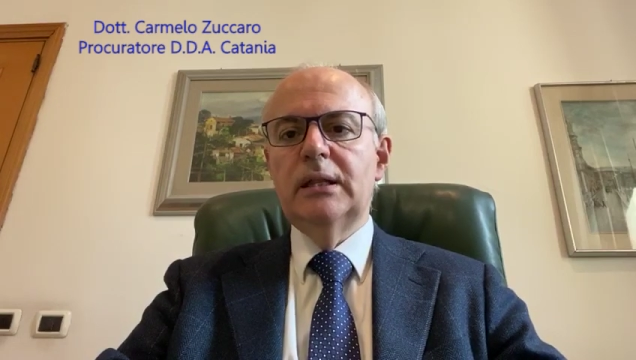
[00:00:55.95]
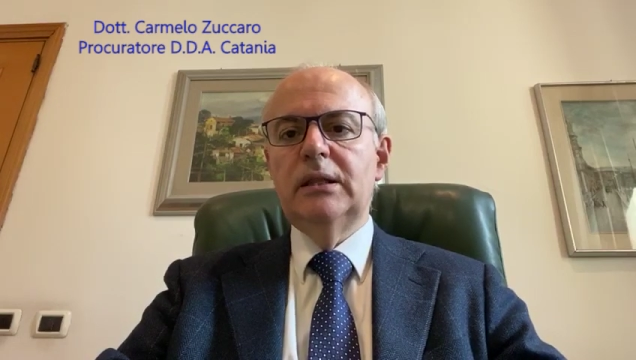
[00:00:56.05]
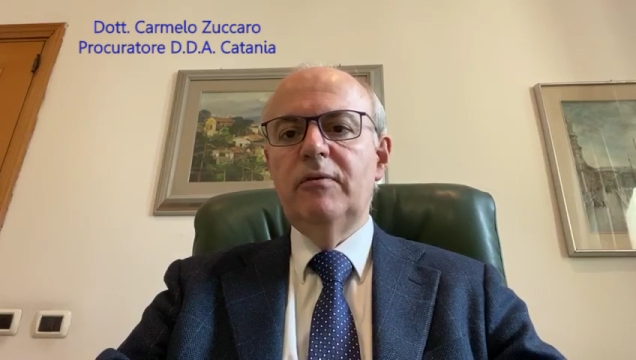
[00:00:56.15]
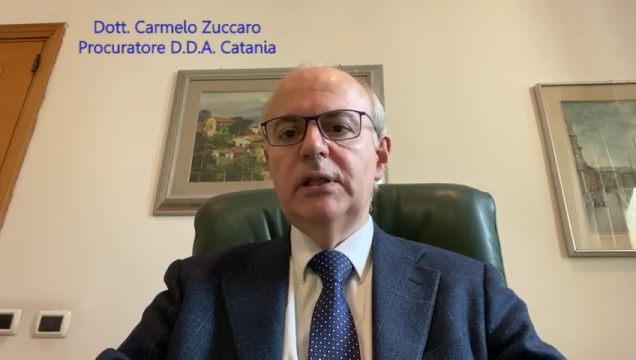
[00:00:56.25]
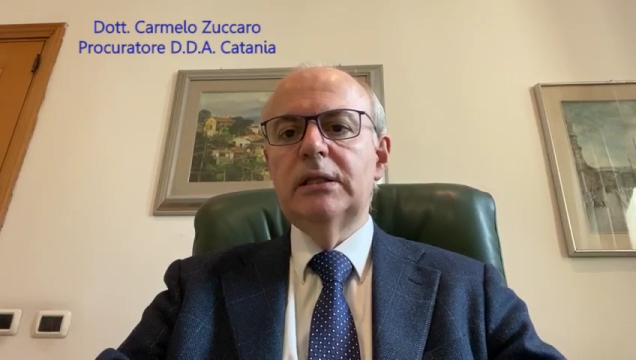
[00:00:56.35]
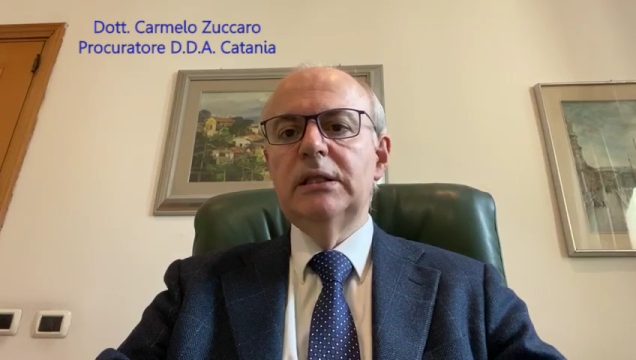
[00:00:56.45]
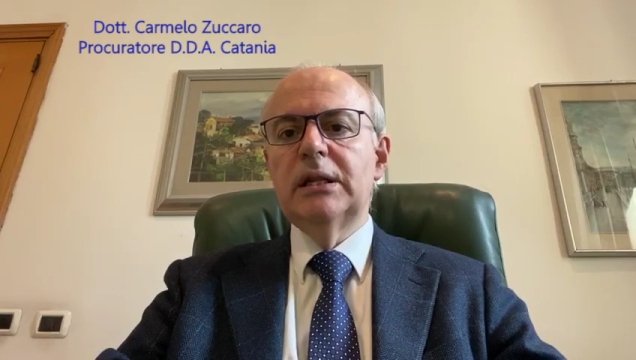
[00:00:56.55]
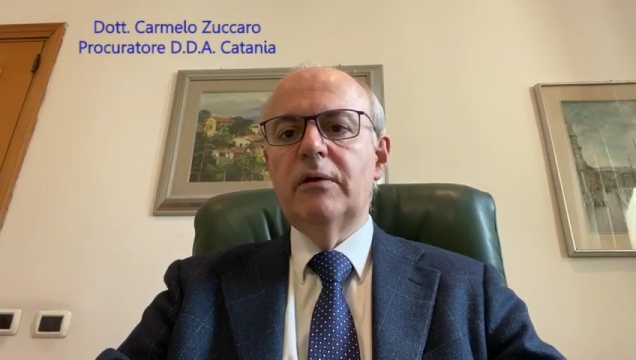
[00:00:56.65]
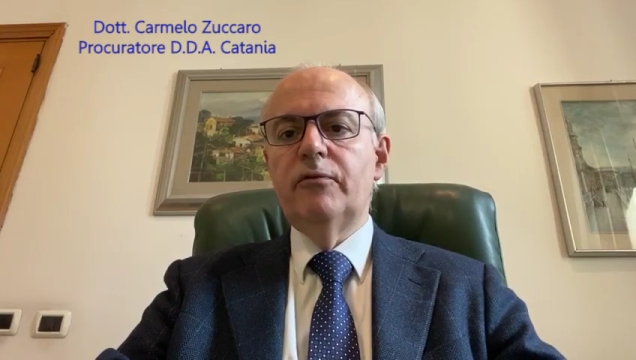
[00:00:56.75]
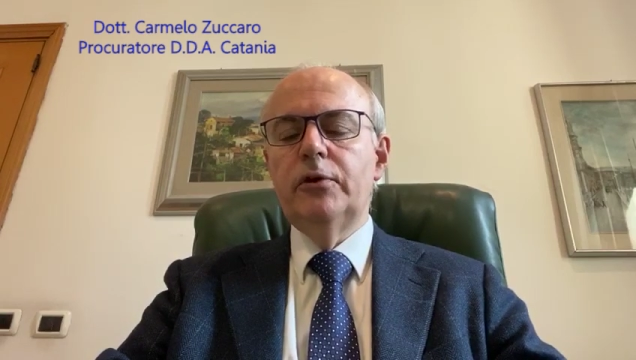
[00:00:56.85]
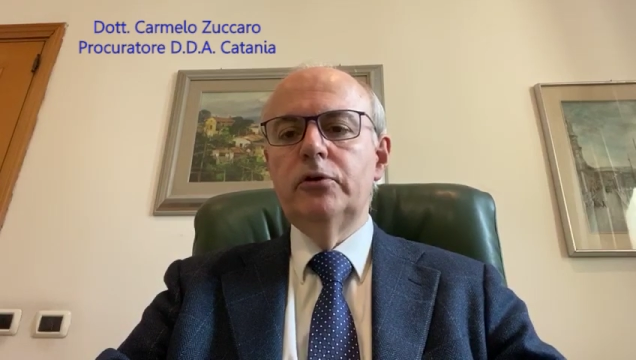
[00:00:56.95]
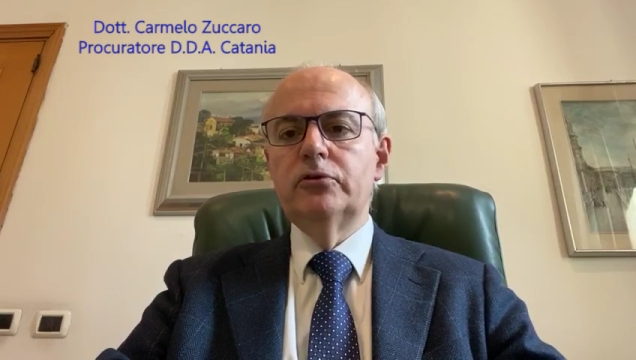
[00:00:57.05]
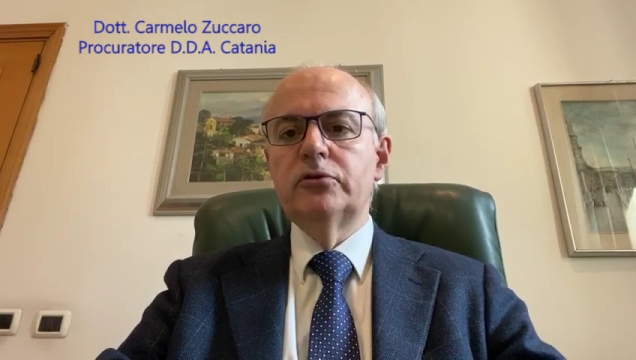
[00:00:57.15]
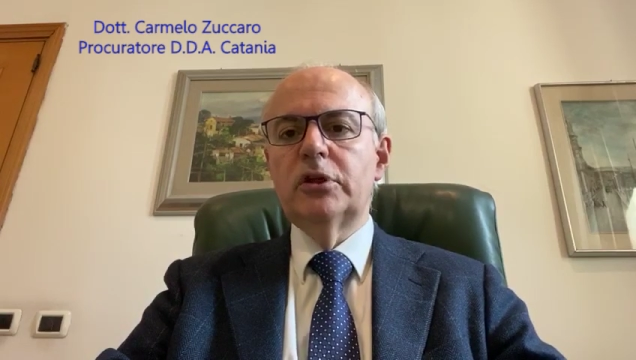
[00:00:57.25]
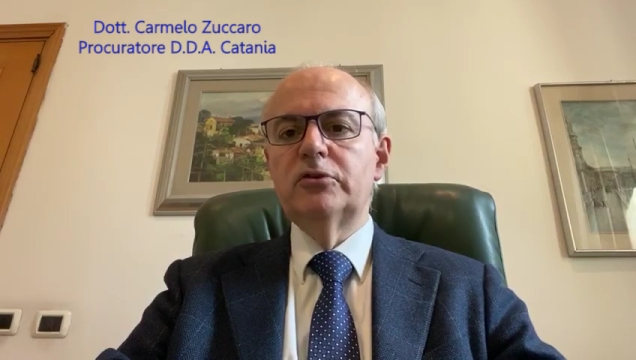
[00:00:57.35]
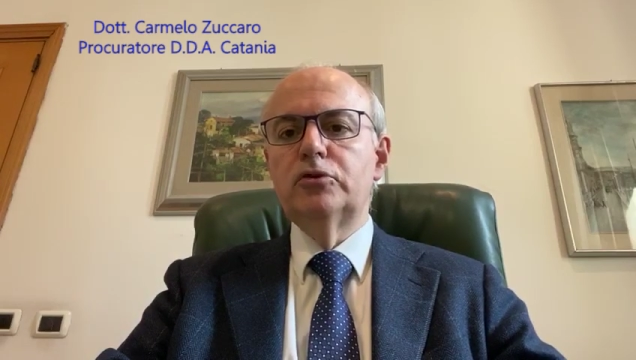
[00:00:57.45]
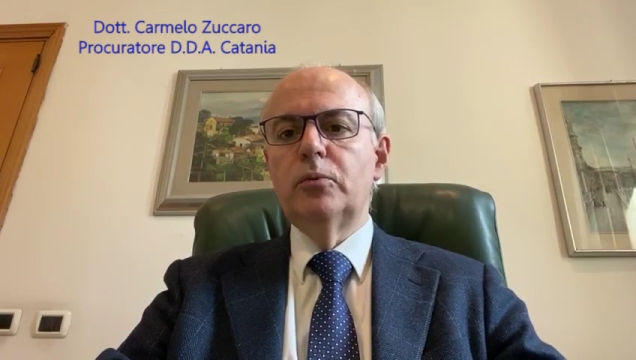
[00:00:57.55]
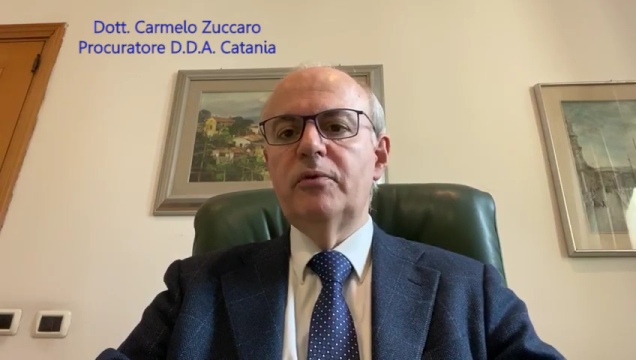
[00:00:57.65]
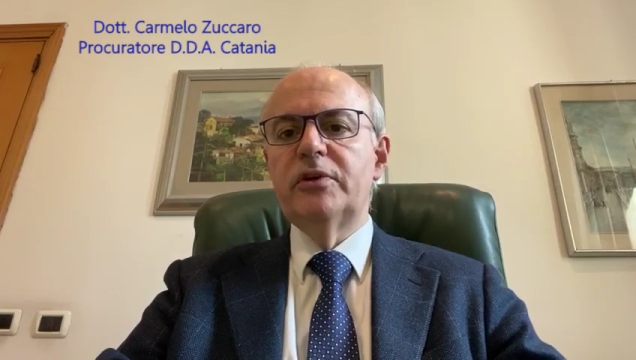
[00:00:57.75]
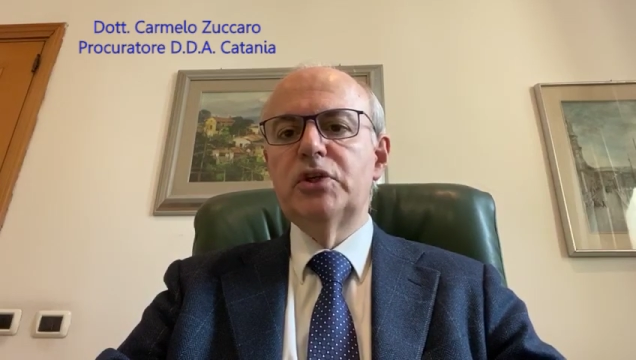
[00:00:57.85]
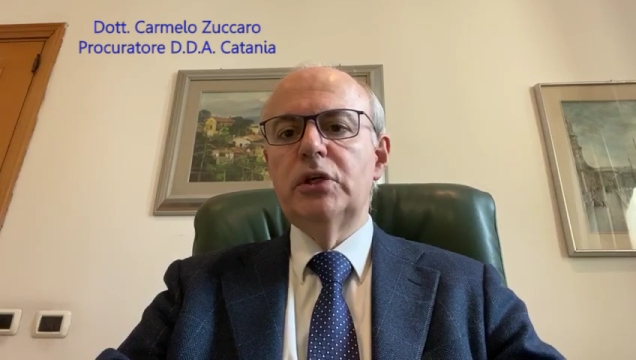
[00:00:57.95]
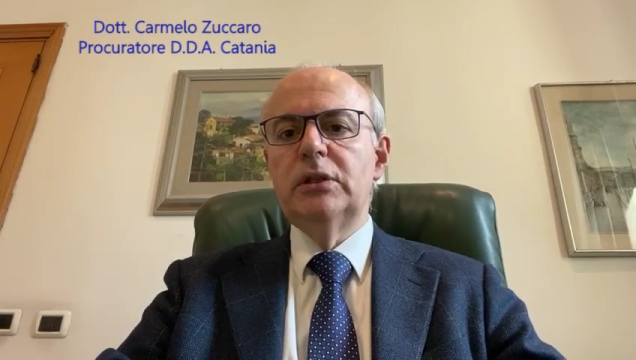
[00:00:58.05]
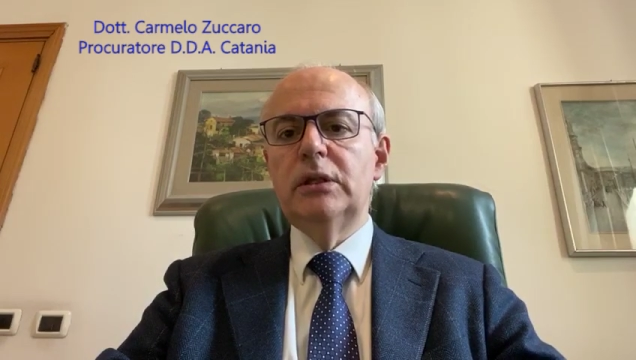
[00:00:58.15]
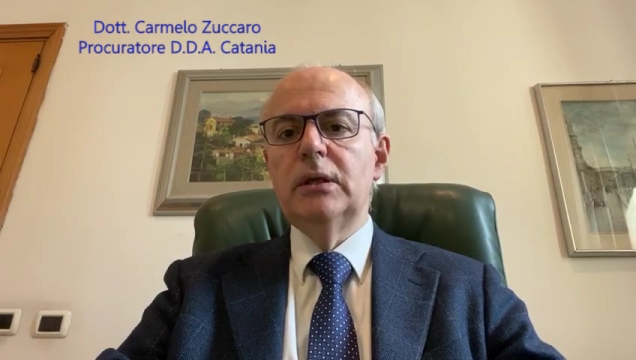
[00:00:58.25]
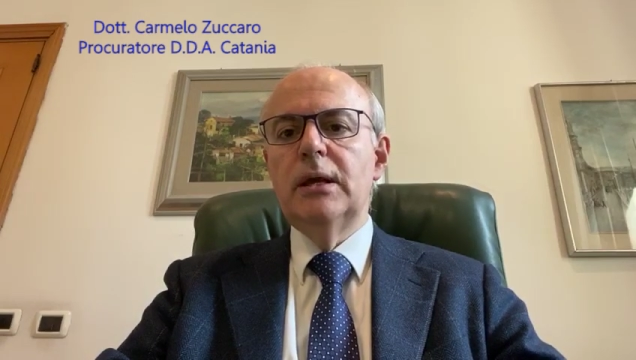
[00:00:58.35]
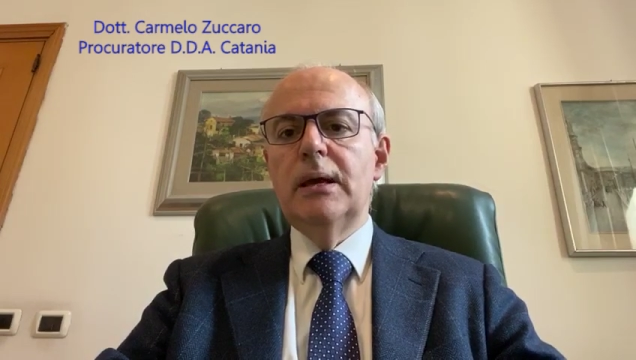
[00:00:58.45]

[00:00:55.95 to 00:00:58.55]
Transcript: attività di traffico di sostanze stupefacenti.